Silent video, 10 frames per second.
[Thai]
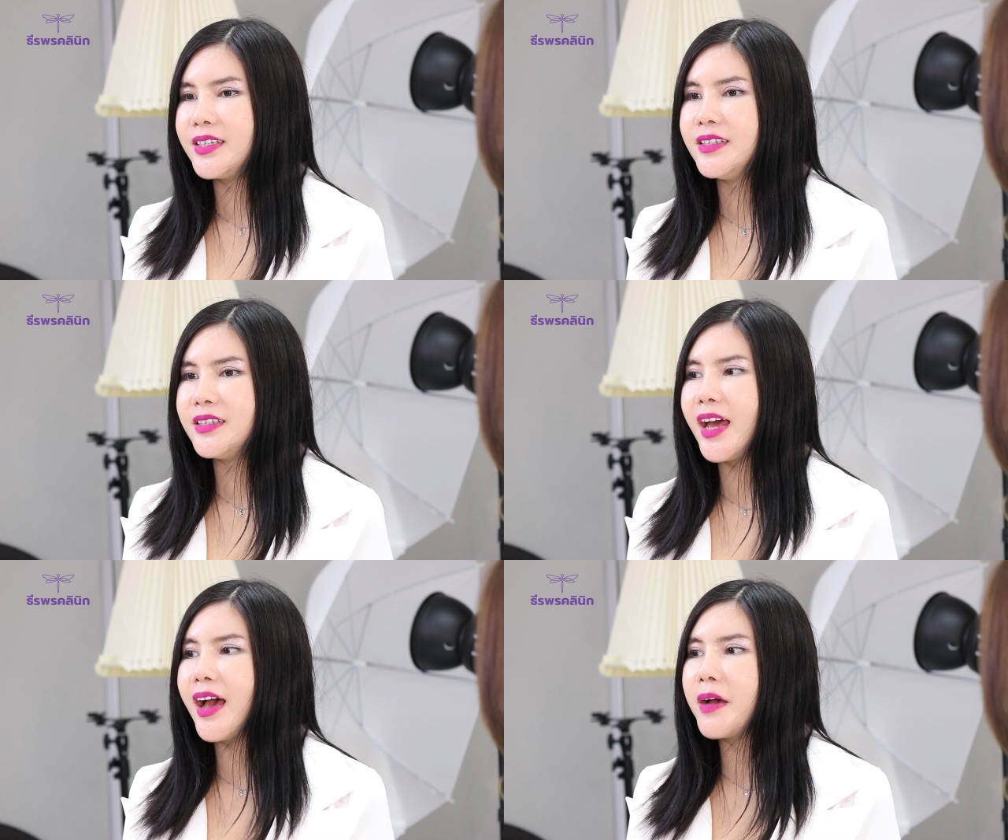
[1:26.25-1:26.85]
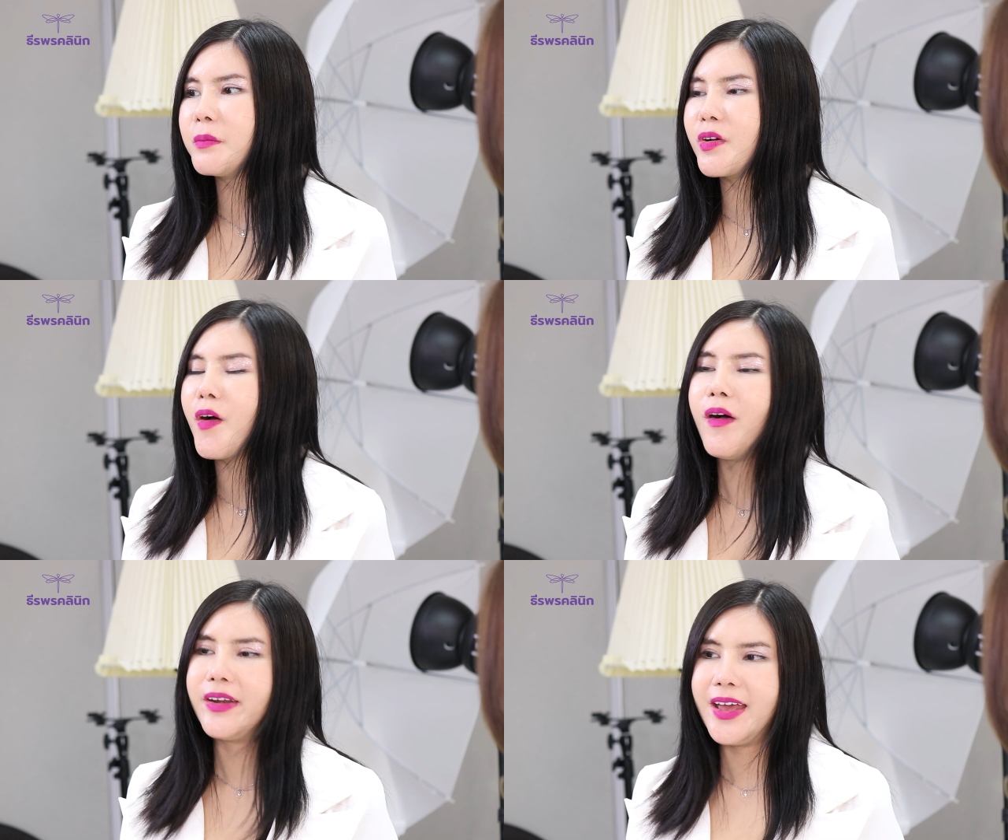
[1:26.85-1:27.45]
คือถ้าเมื่อ
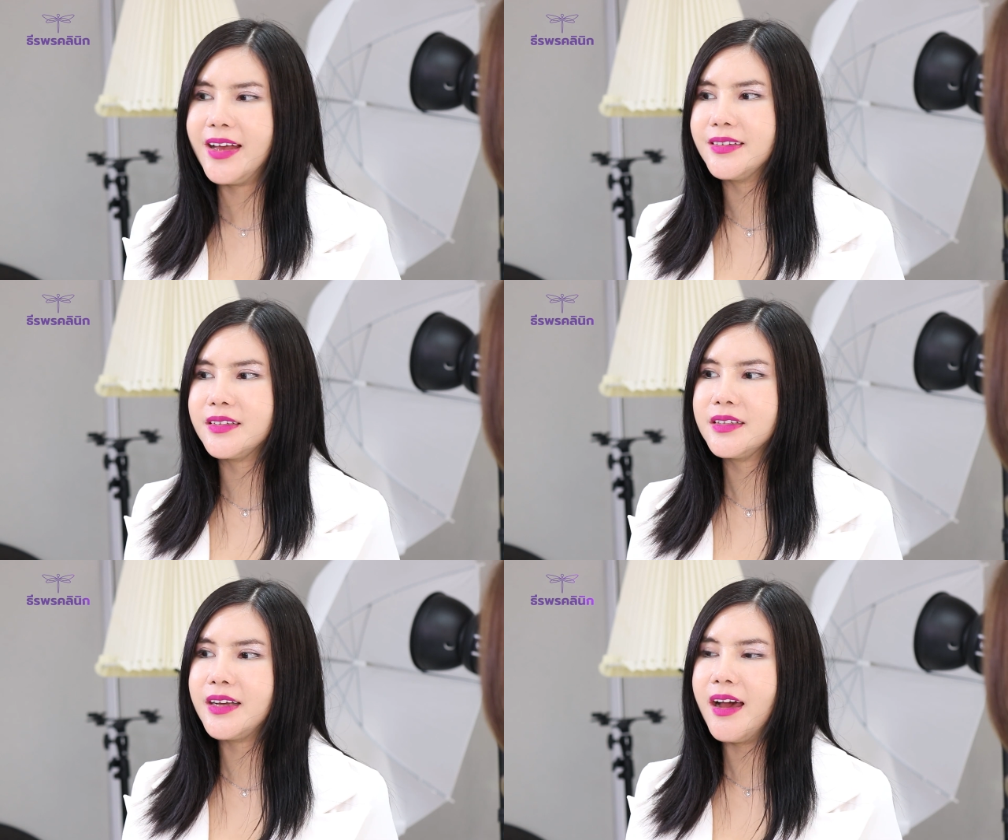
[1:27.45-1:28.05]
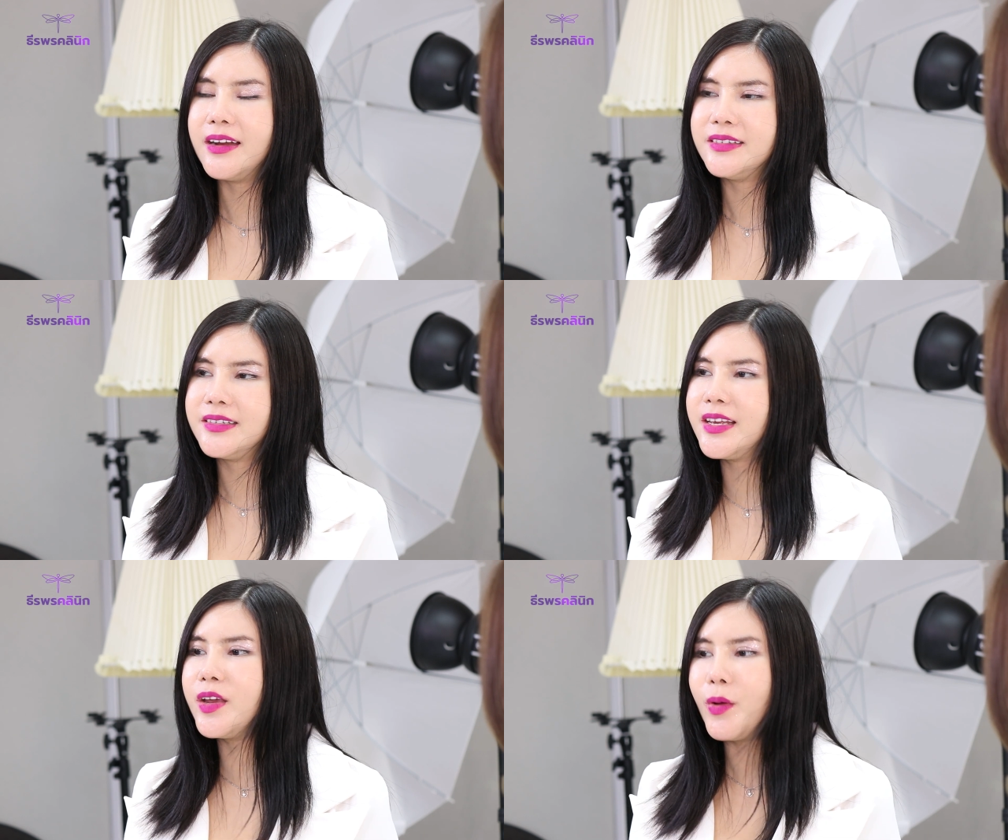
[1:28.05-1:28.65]
ก่อนเนี่ยการ
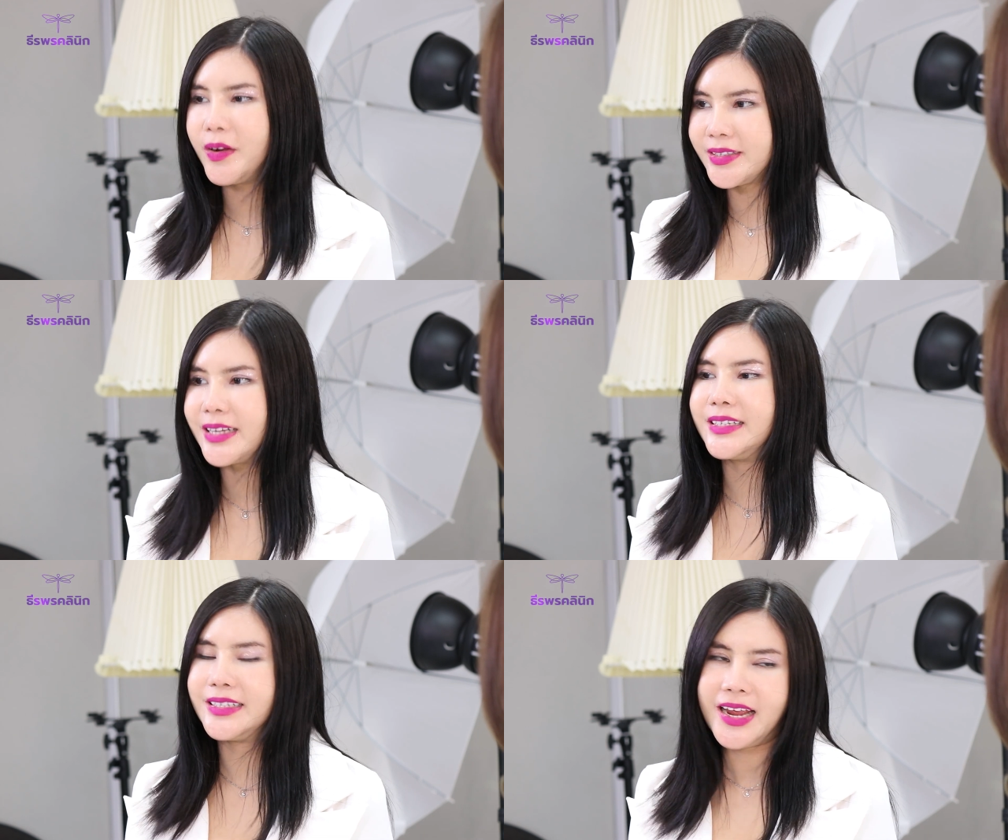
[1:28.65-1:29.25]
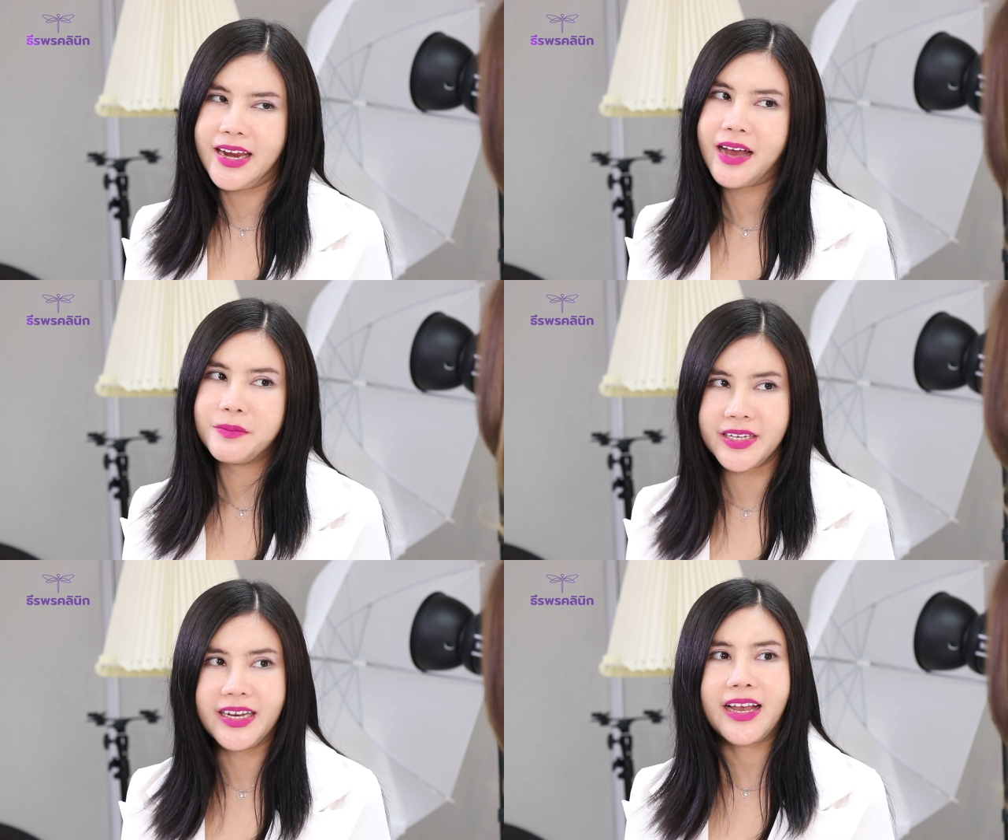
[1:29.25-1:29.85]
ที่คนเราจะตัดสินใจ
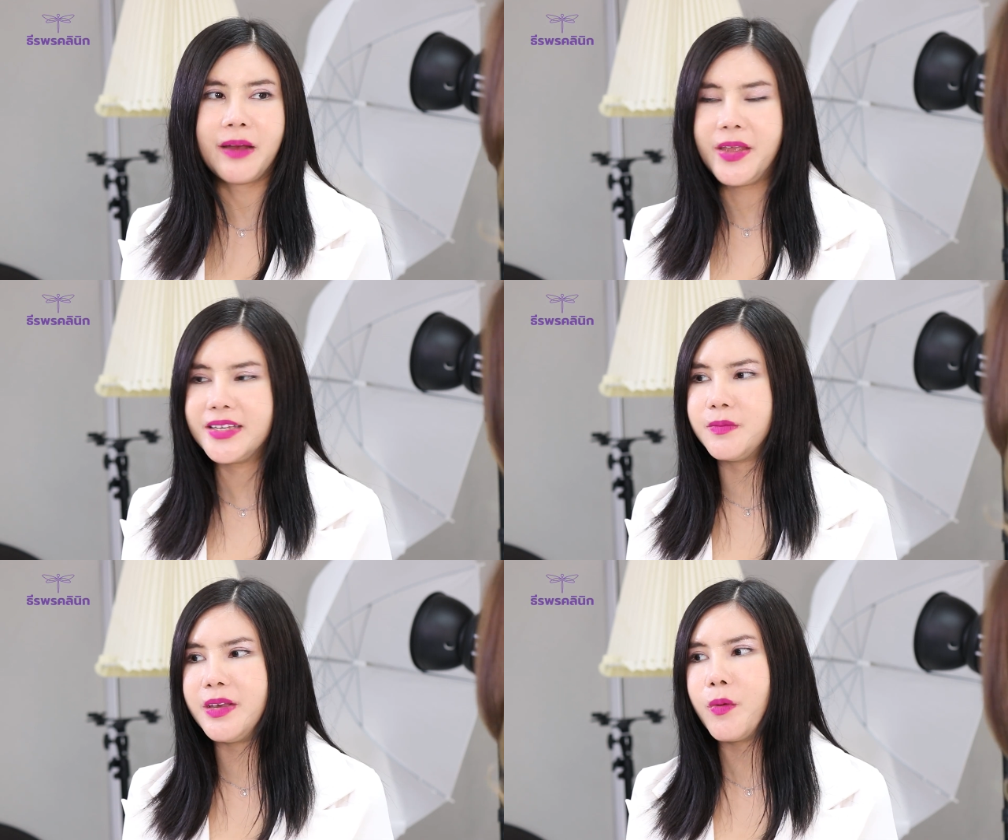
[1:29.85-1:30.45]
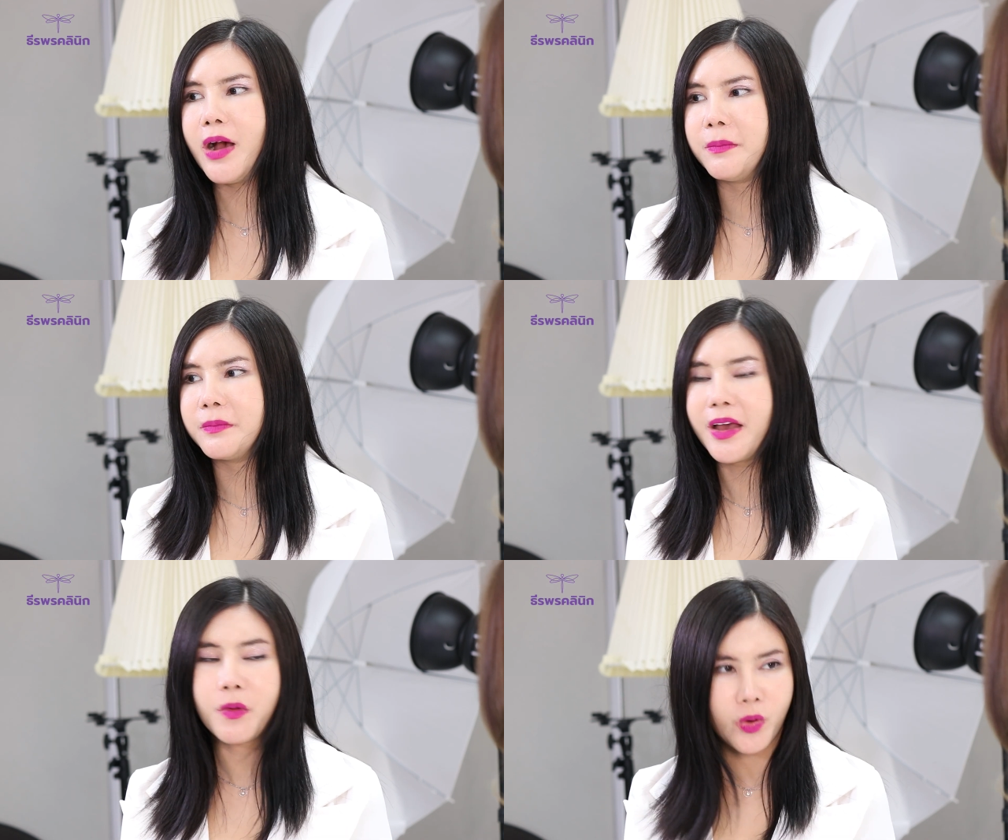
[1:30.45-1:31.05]
ทำศัลยกรรมเนี่ยจะมีความ
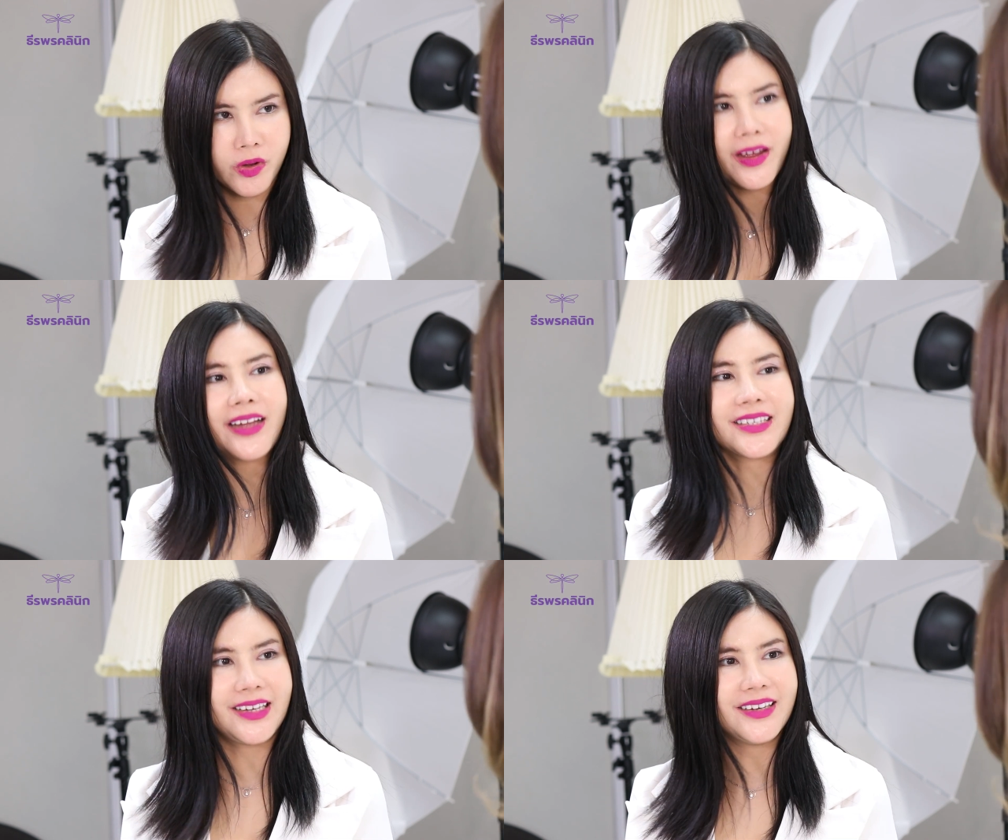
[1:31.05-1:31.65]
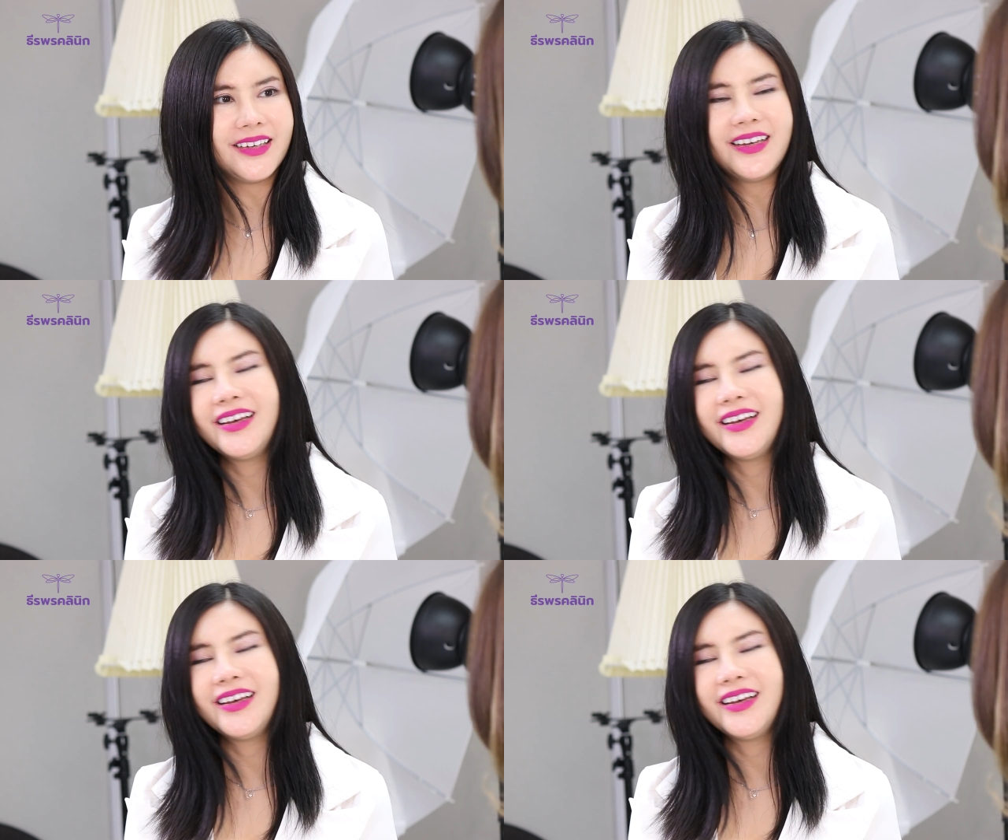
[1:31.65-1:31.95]
กังวลค่อนข้างจะเยอะ